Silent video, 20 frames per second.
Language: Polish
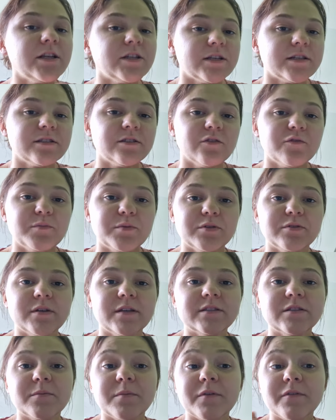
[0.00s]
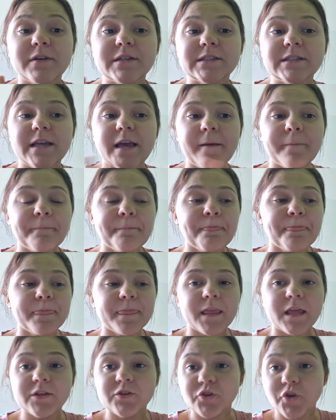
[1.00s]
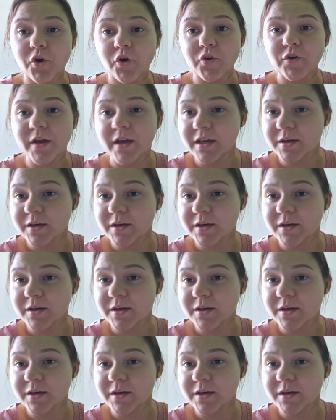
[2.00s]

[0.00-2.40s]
Często wpisuję sobie właśnie to,